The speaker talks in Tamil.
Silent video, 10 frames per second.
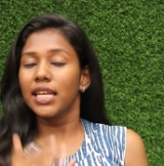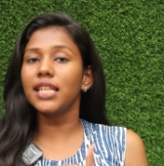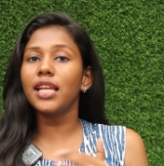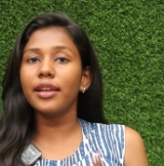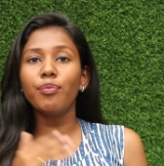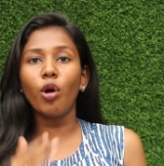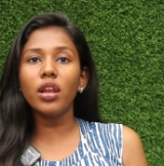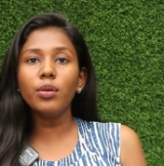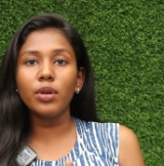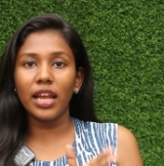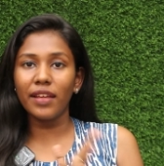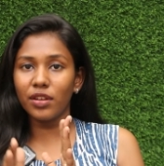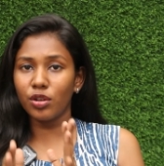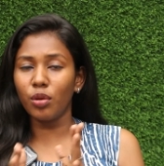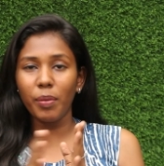இதை தாண்டி பாலிவுட்ல
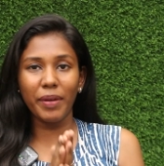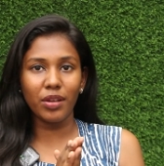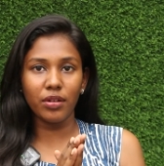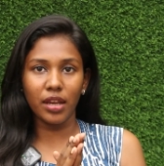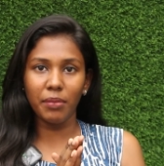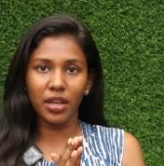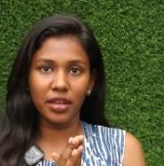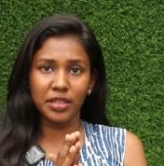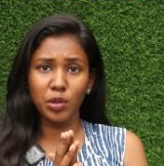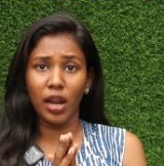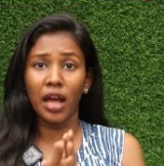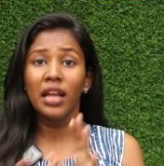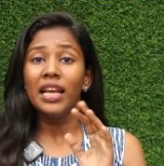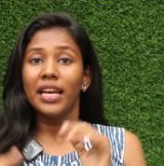இவளுக்கு ரொம்ப பெரிய ஒரு நேம் இருக்குன்னே சொல்லலாம்